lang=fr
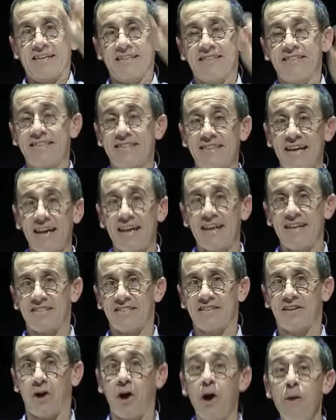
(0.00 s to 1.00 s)
J'ai dit,
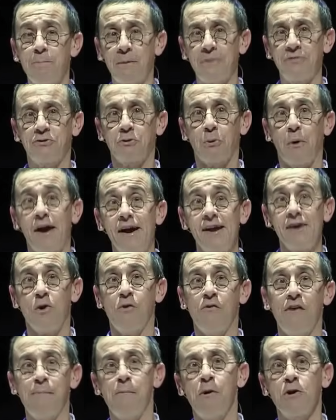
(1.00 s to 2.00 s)
Thérèse, cramponne-toi,
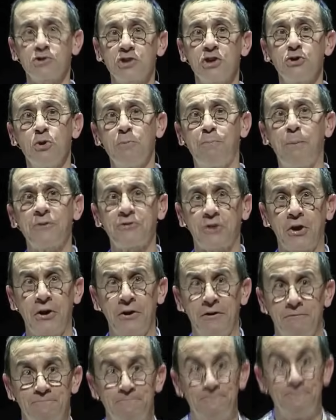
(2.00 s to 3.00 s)
on va manger du
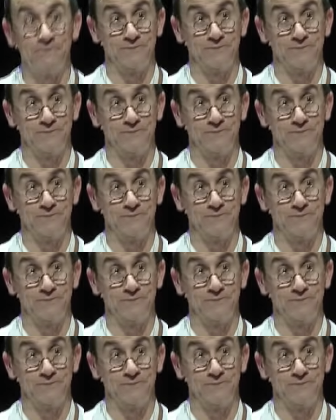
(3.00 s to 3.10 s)
pâté.